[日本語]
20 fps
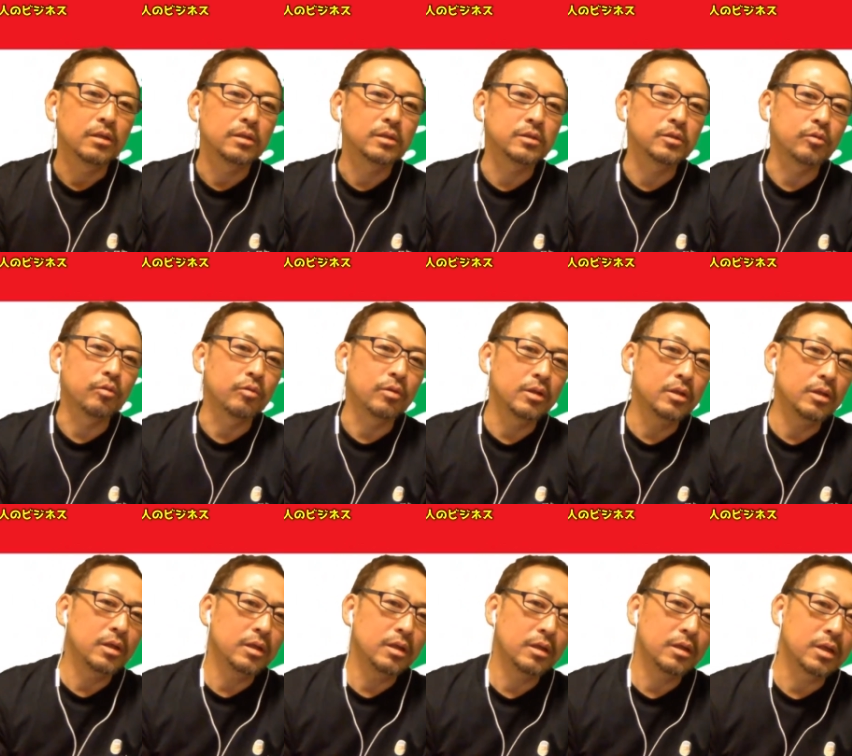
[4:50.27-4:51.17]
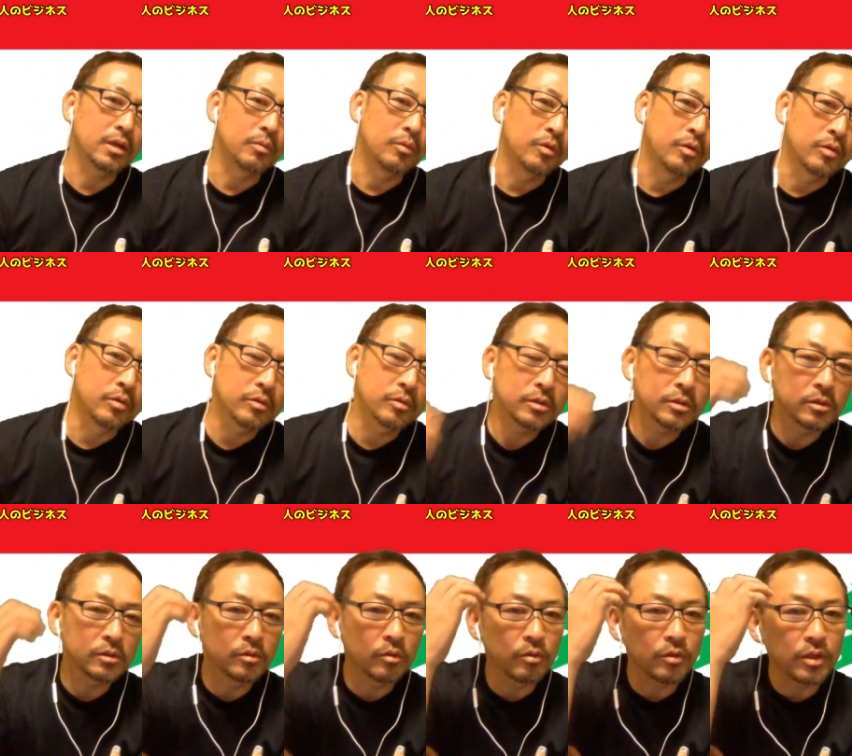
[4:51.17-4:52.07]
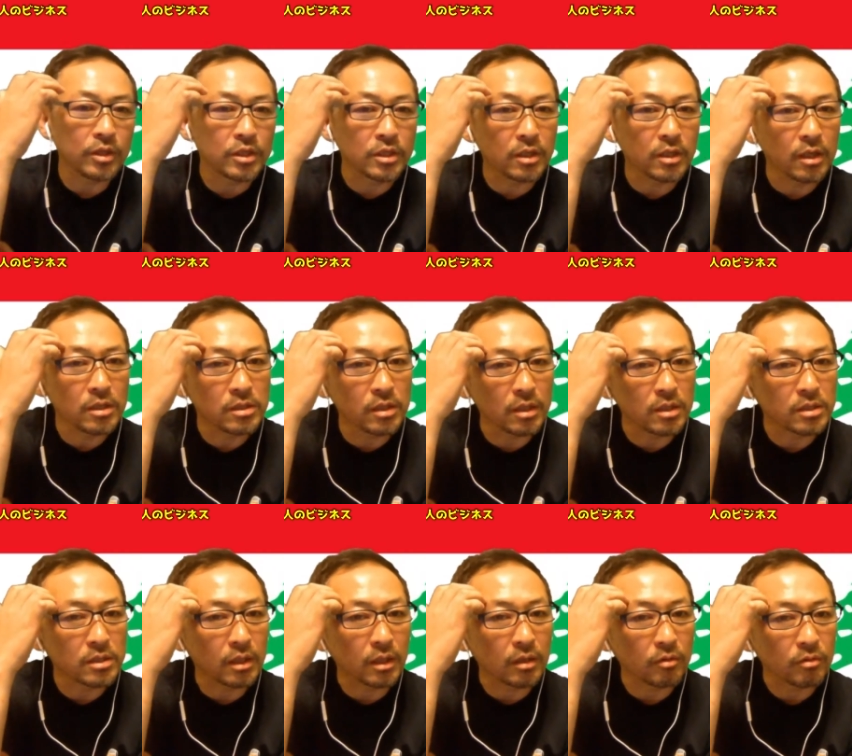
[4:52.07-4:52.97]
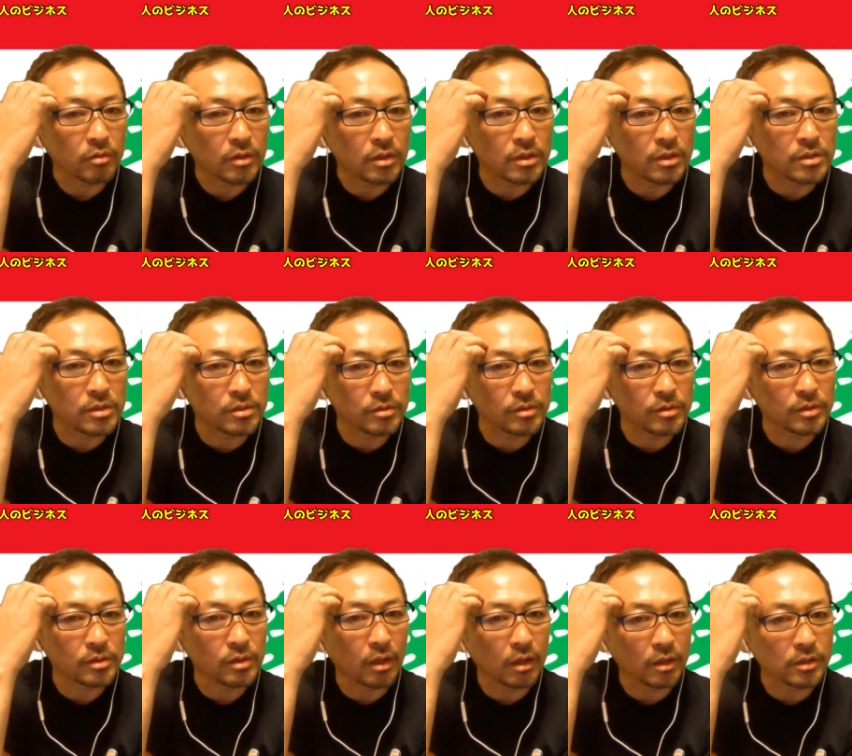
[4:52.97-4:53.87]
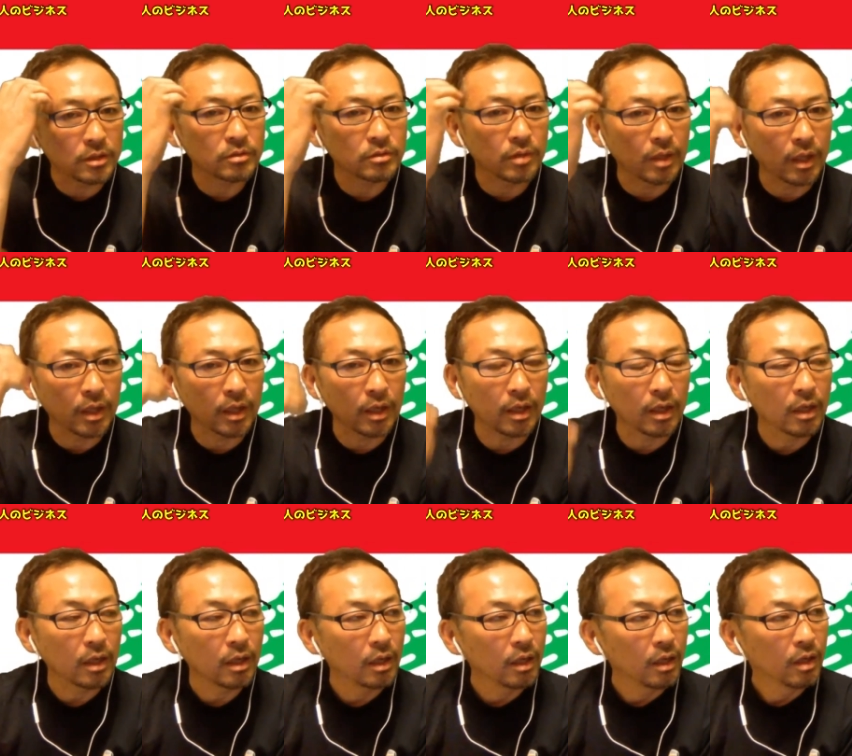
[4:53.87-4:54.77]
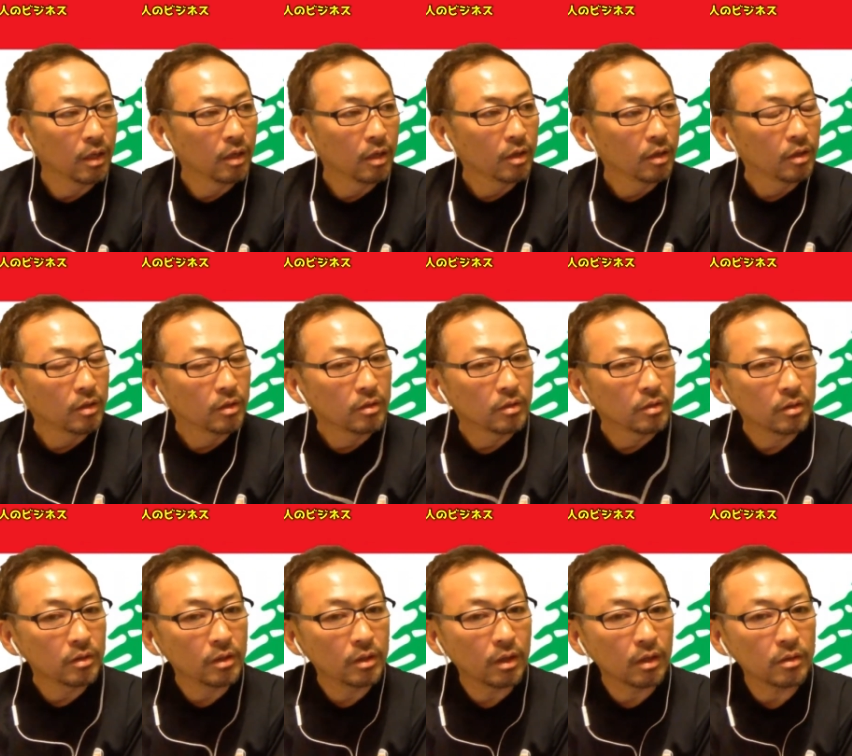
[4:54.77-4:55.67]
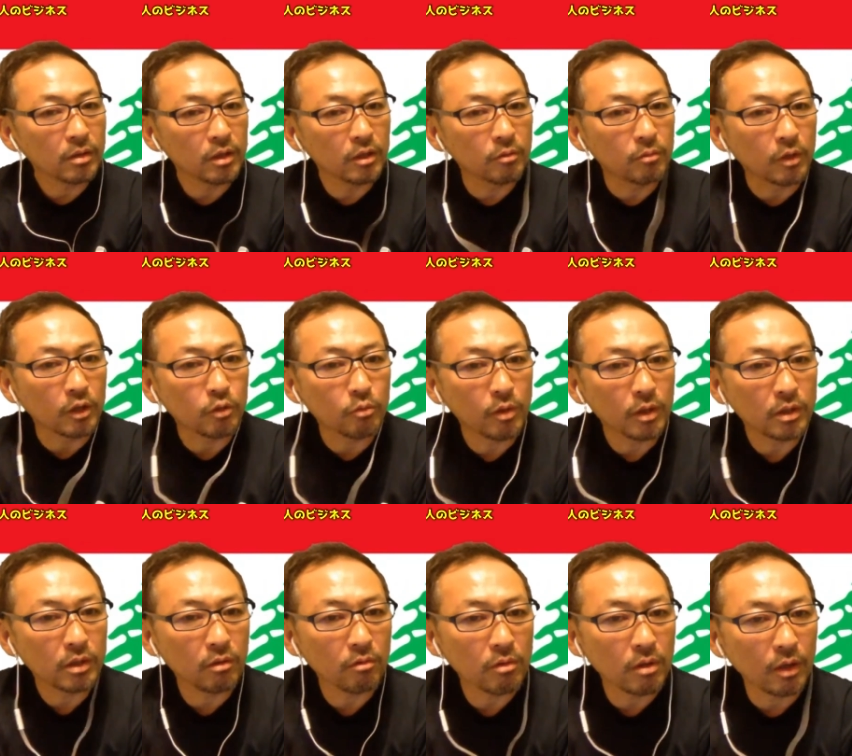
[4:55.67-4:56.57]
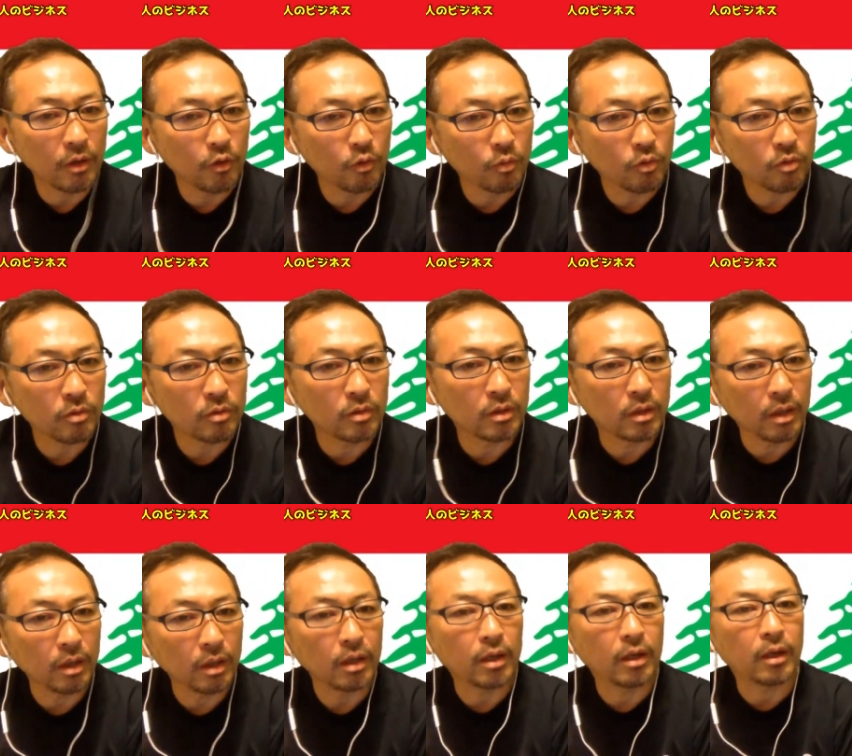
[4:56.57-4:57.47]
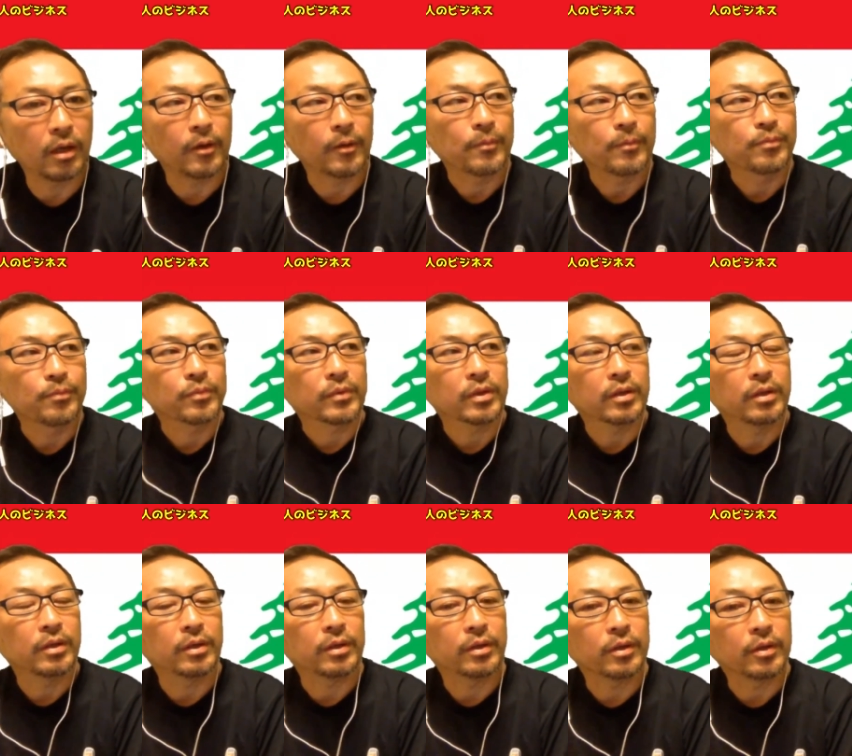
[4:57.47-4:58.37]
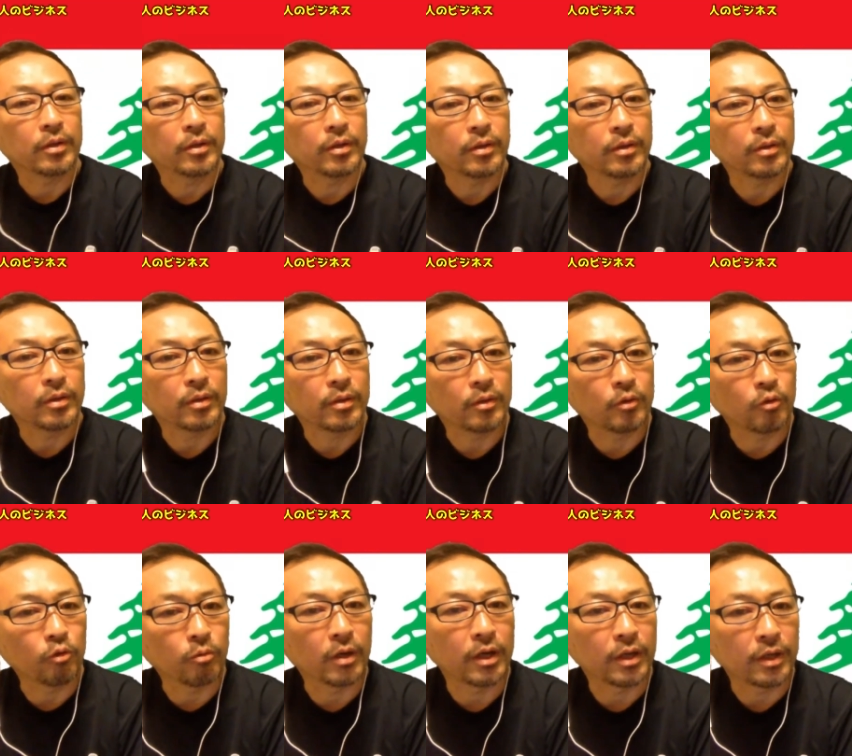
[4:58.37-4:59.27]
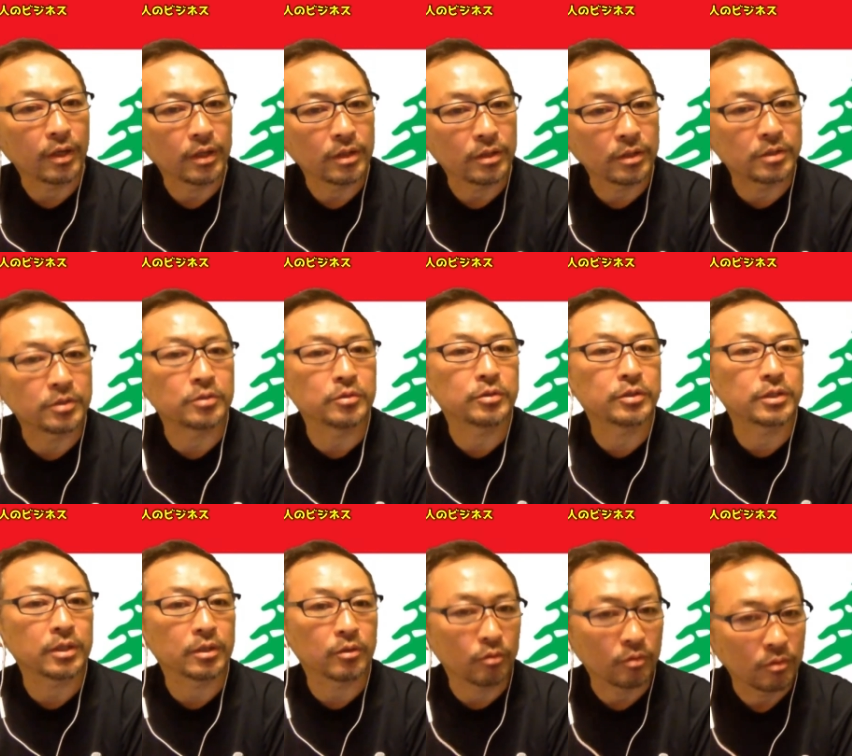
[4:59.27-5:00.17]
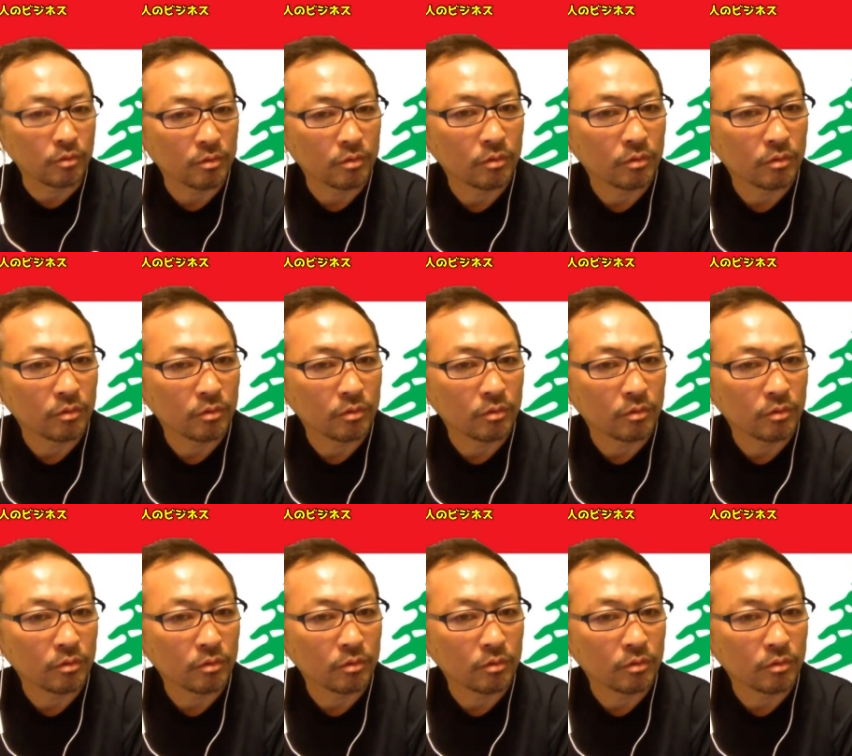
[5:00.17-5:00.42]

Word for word: で、それでなんかものすごい一大財産を築いたらしくて、で、ある程度まとまったお金を持って、えー、ドバイに移住したと。